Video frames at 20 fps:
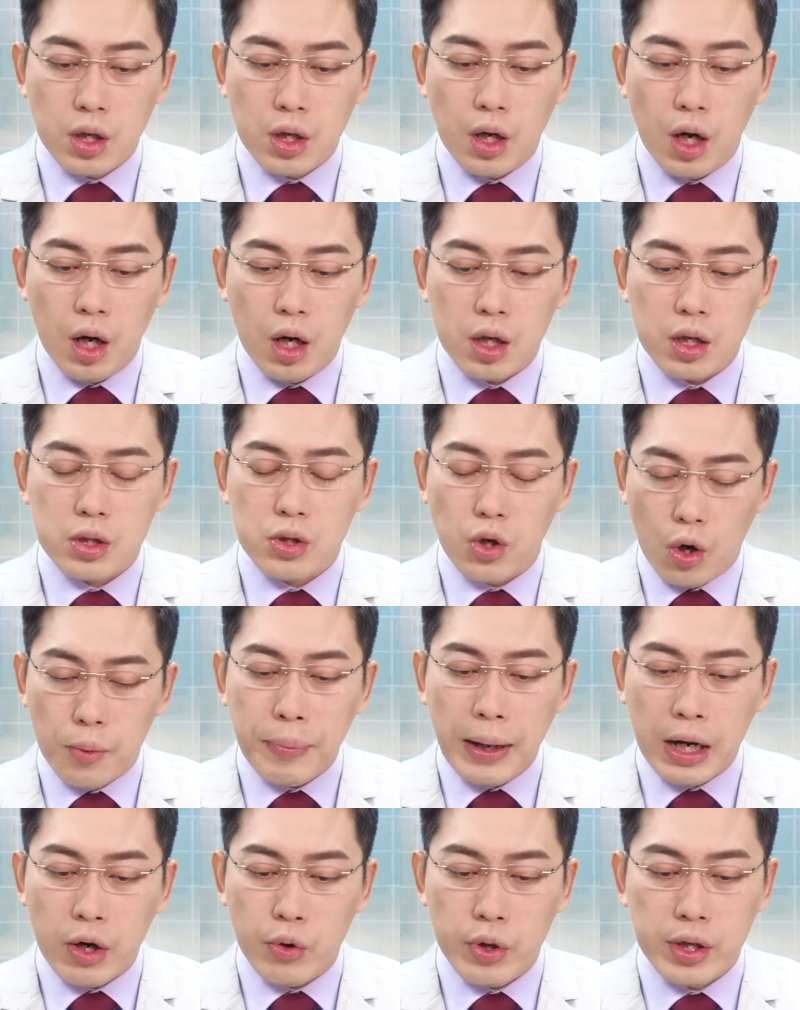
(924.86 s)
呃，恐
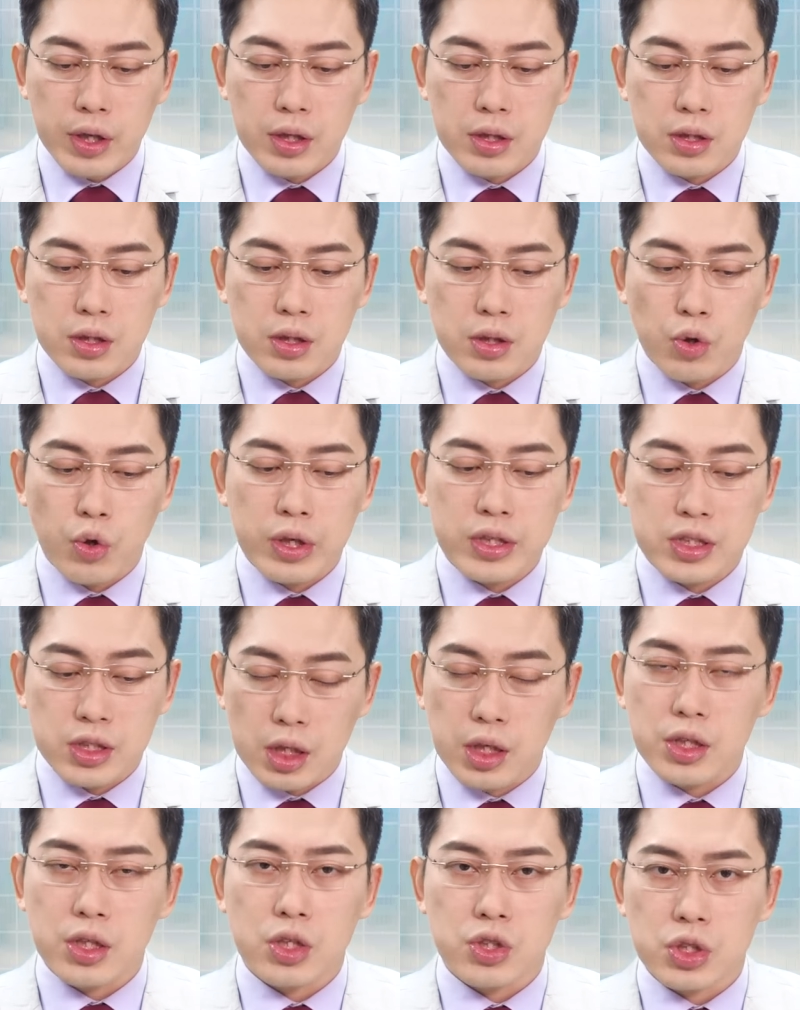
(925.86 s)
怕会会
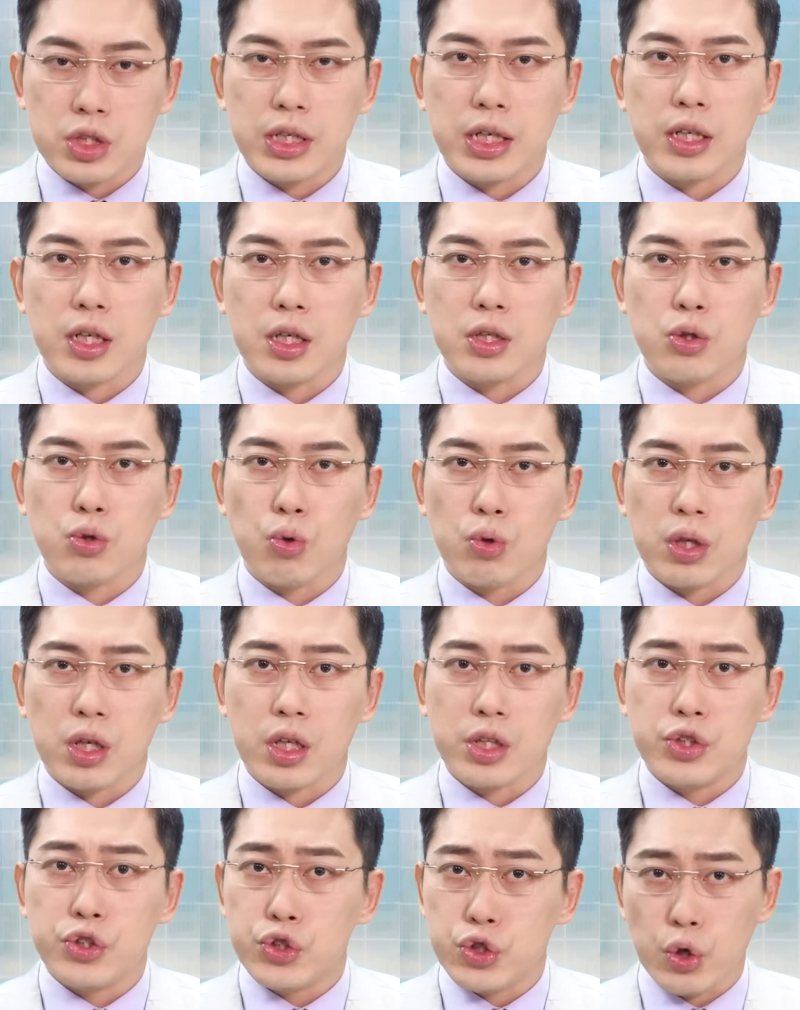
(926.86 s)
整理的时间更拖得
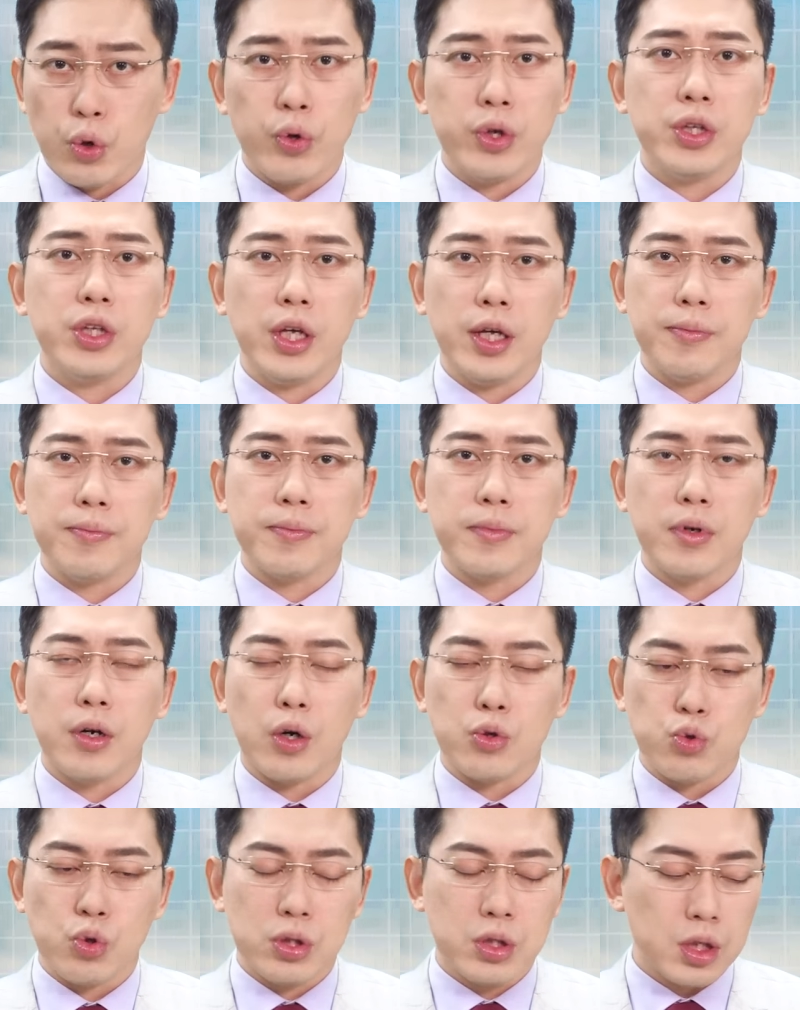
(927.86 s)
更久一点
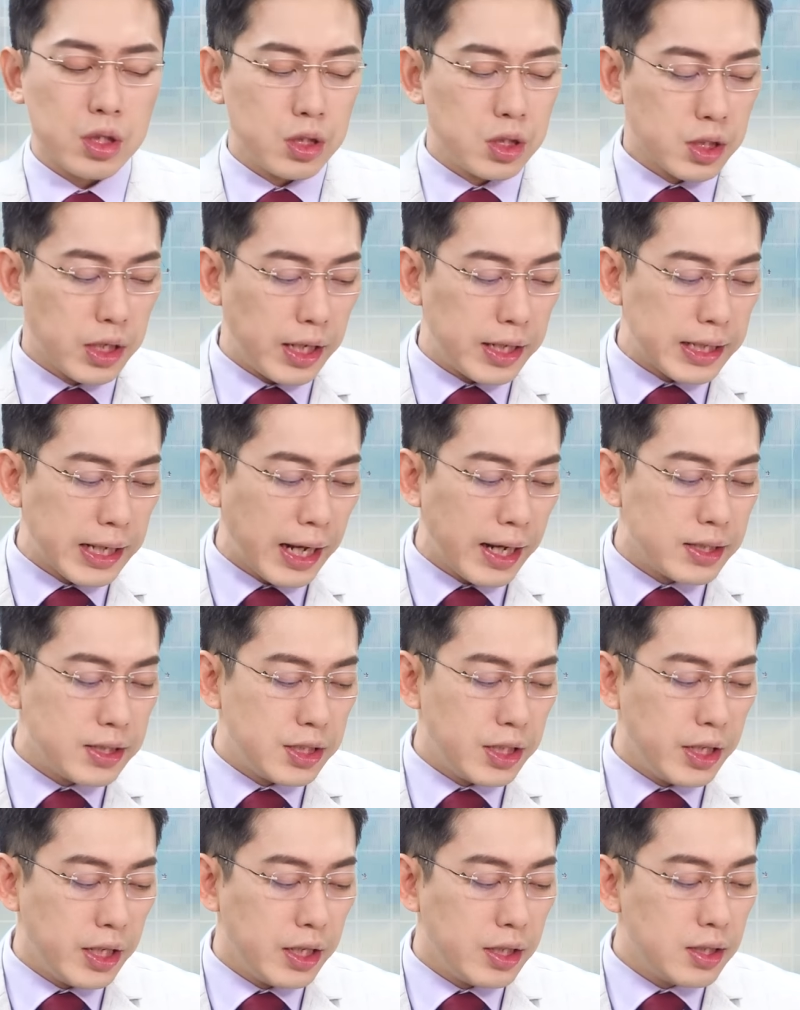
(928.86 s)
哦。所以这个是给大家一
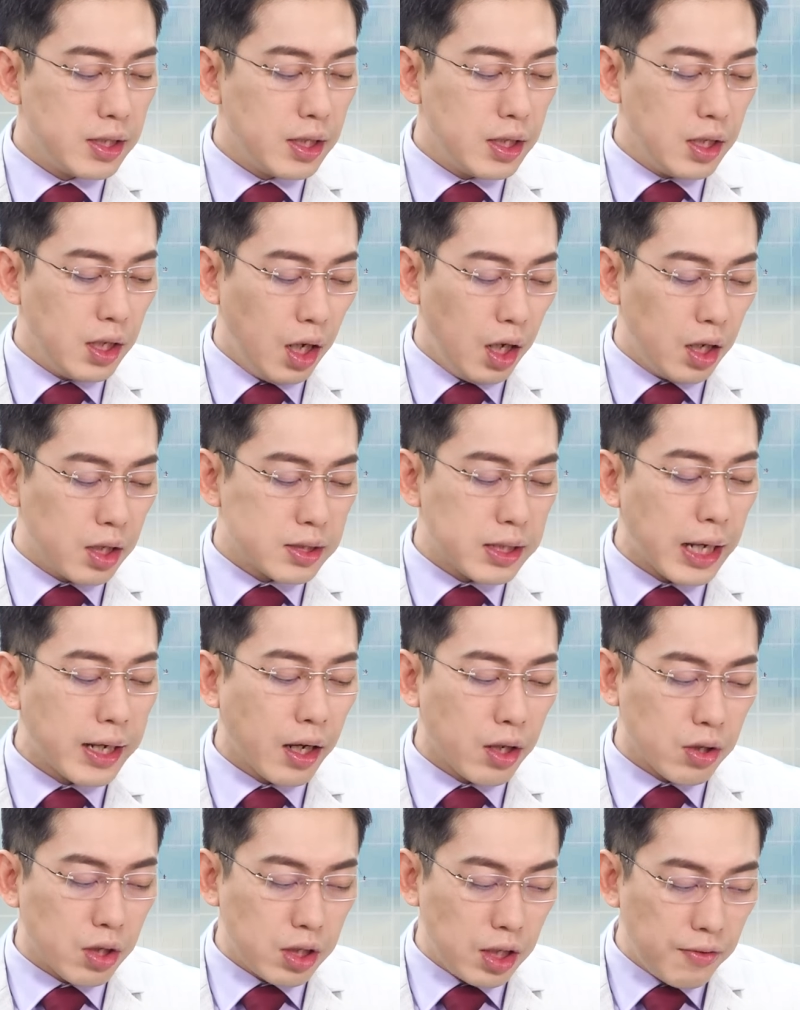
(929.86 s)
些呃参
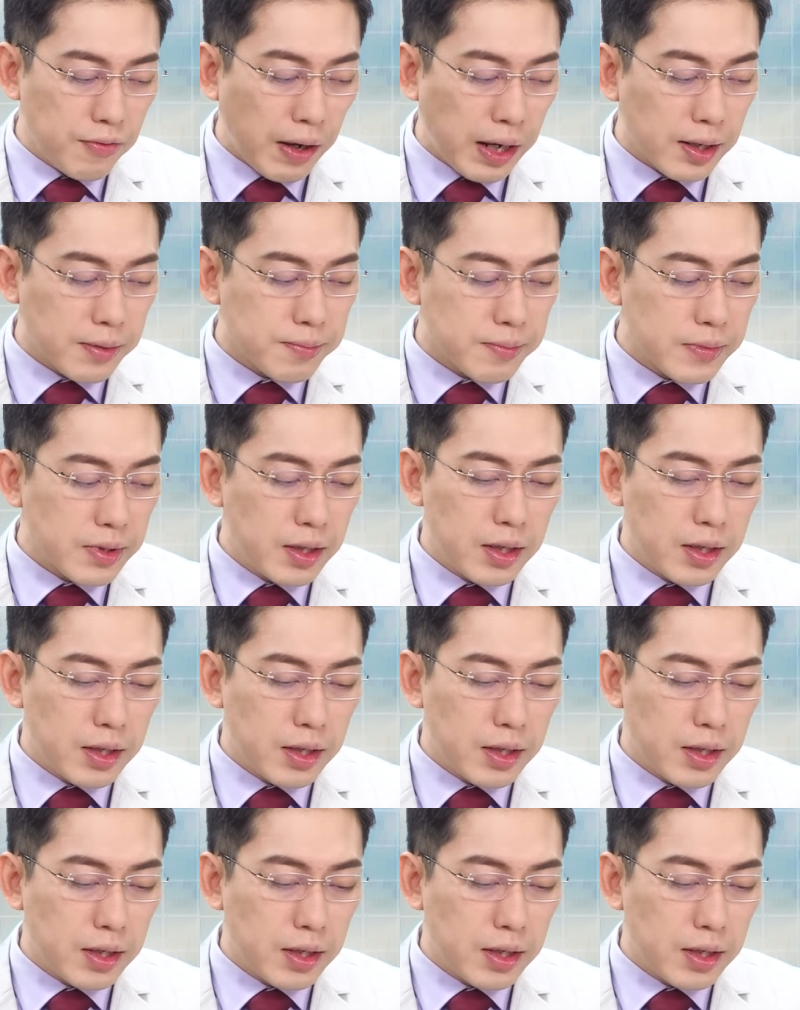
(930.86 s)
考的地方。